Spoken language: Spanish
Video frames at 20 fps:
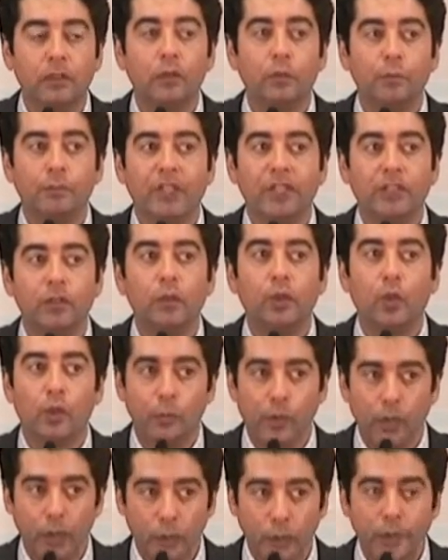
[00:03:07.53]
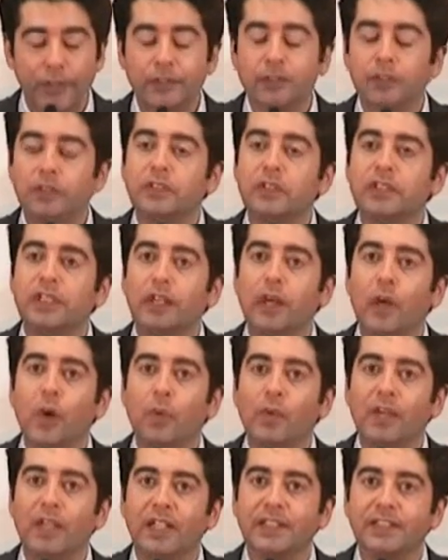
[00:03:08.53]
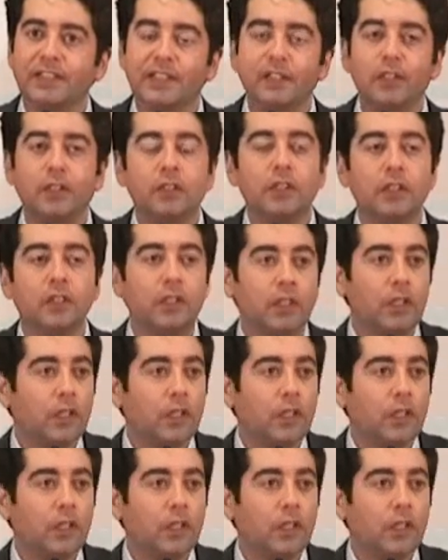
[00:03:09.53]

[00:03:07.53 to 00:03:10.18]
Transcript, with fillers: un partido como el nuestro, tiene la obligación